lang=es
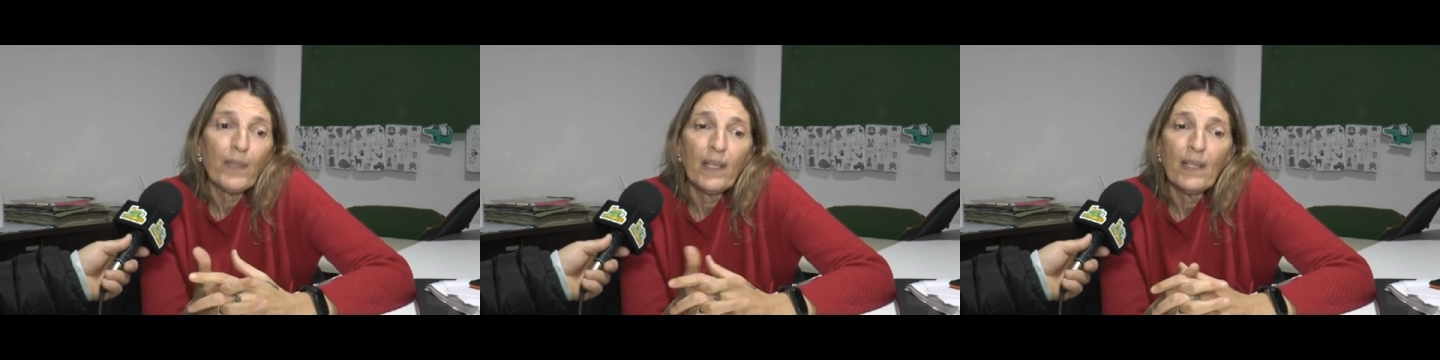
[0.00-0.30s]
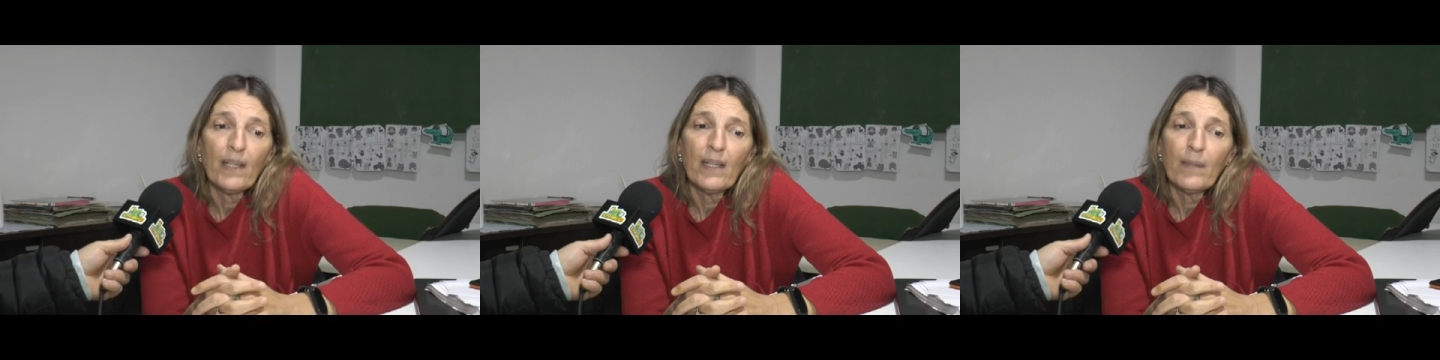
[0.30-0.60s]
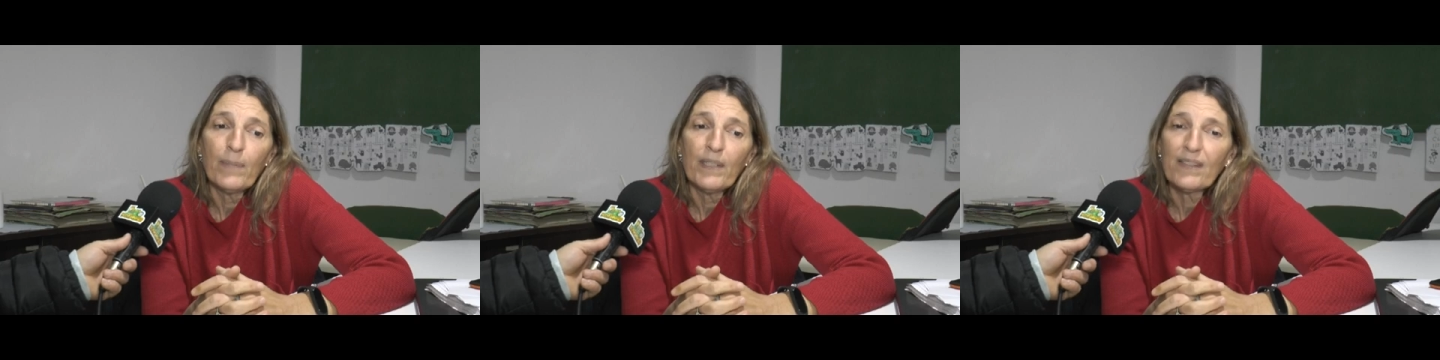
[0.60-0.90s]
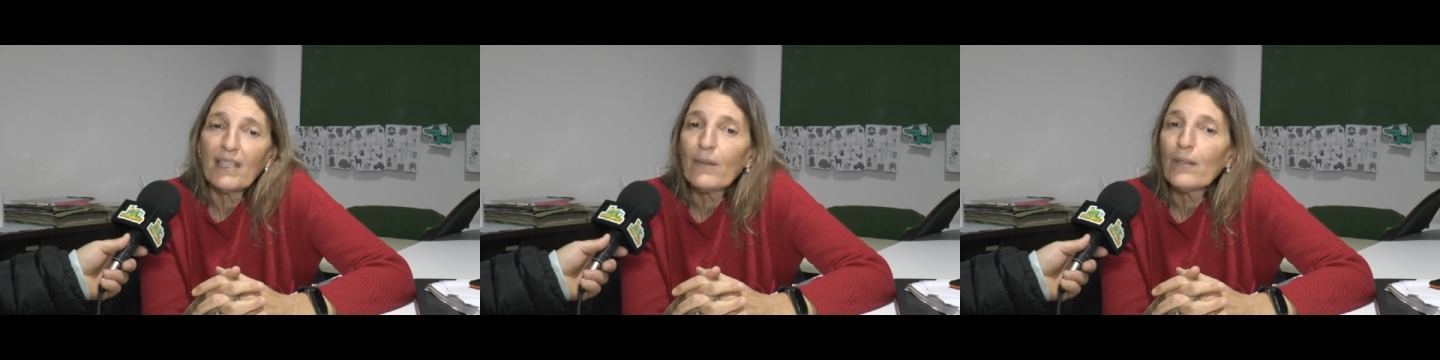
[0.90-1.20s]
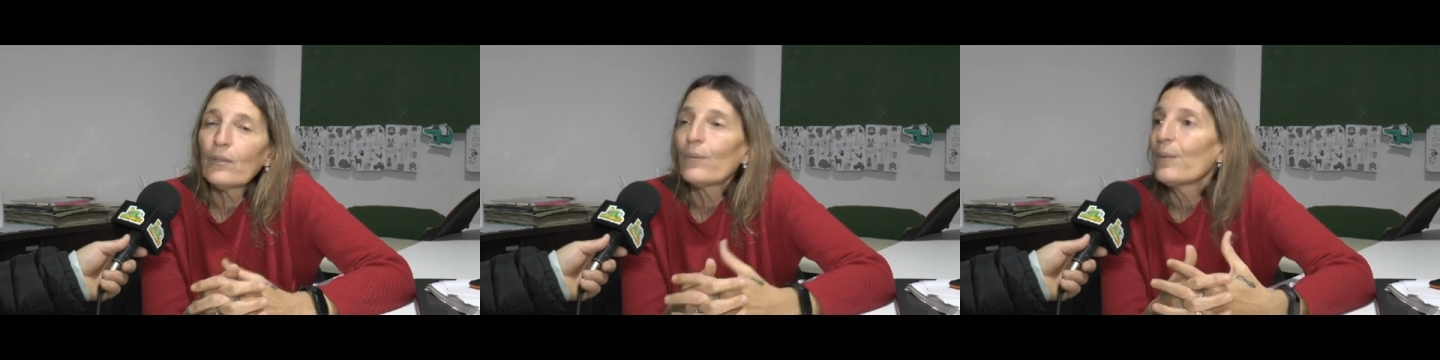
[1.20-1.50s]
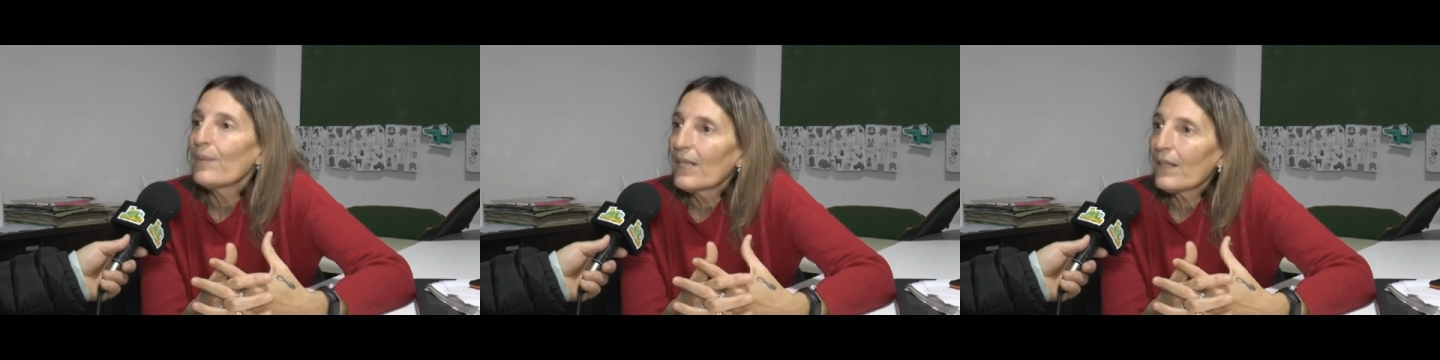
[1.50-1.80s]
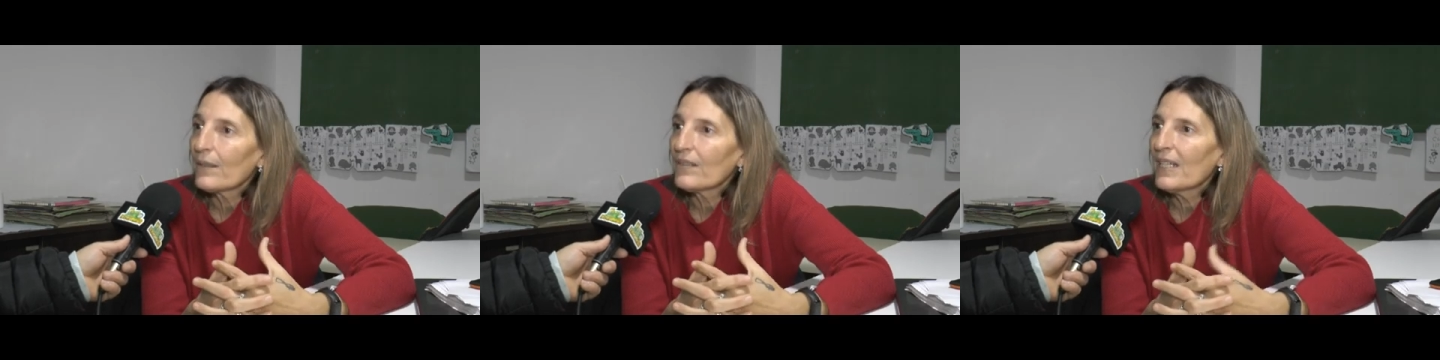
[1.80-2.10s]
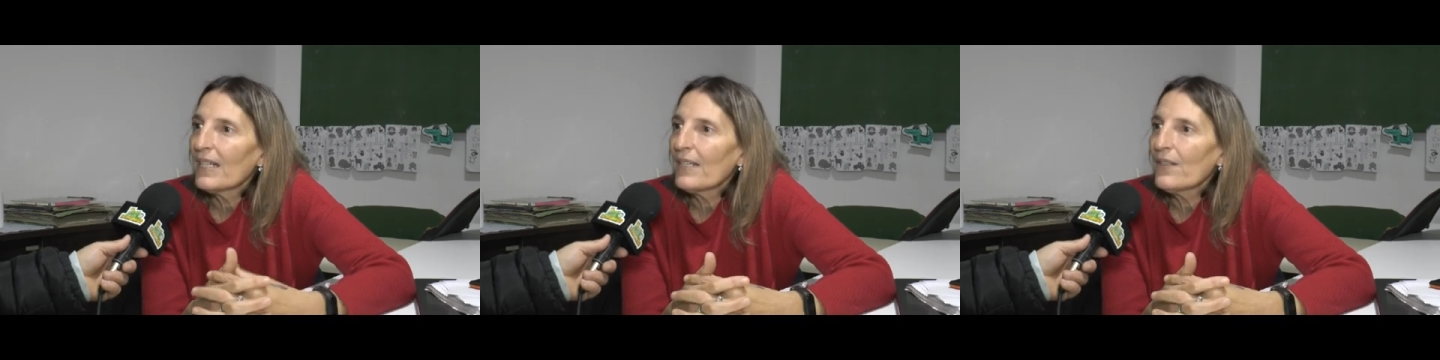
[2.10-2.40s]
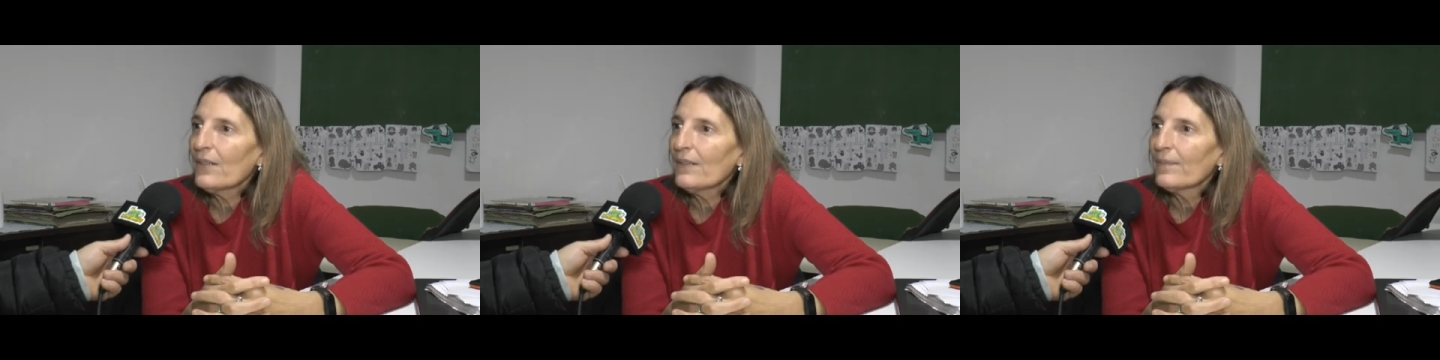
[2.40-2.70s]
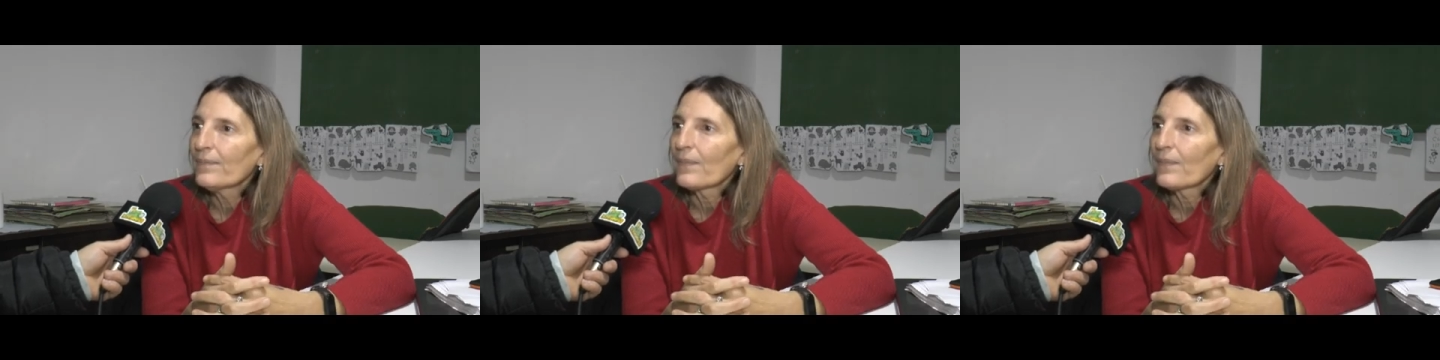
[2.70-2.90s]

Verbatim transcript: eh, empecé cuando vivía en Rosario